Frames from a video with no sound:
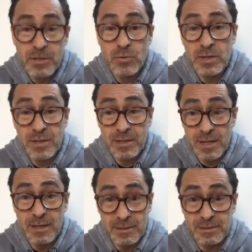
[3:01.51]
di cuenta
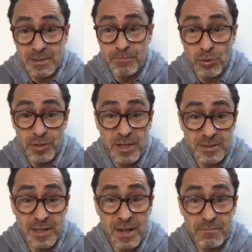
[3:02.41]
que, podía
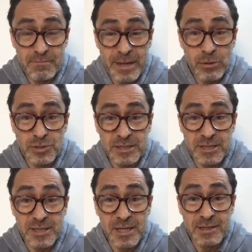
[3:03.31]
estar a menos
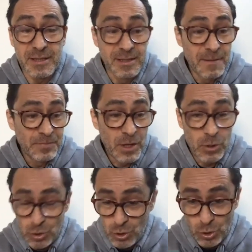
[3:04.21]
17.
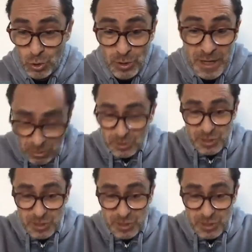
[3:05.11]
Lo logré no